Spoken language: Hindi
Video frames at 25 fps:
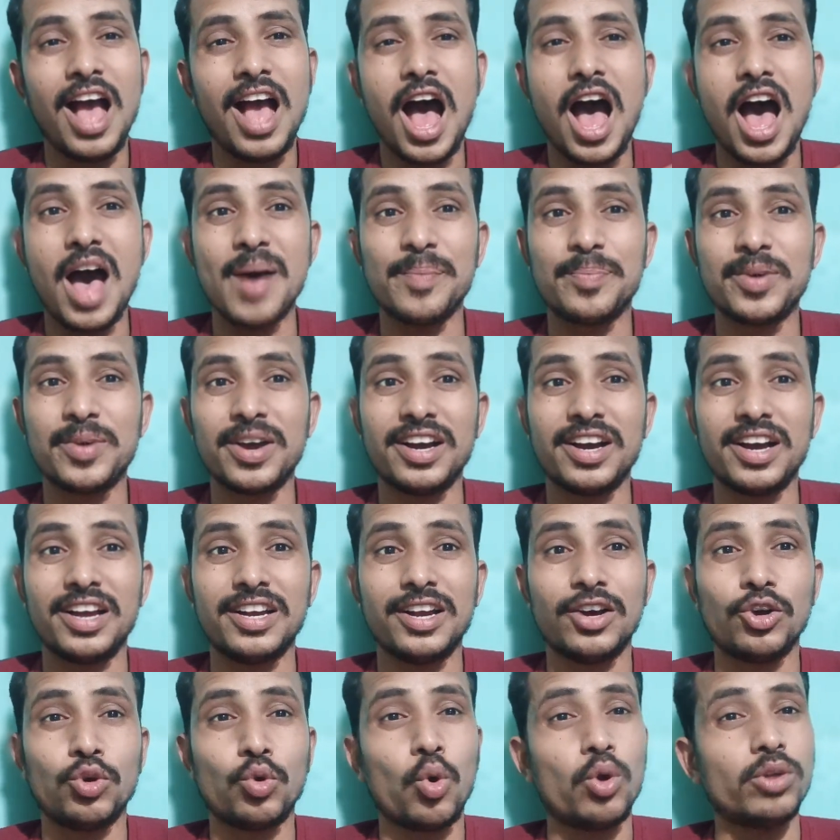आपका गाना
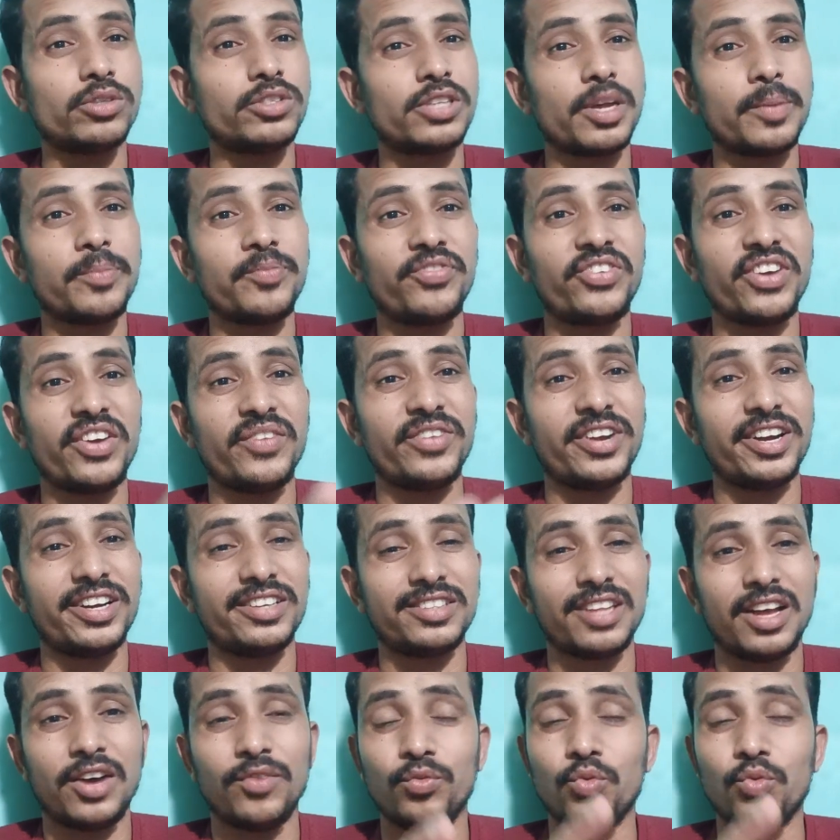कौन सा फेवरेट था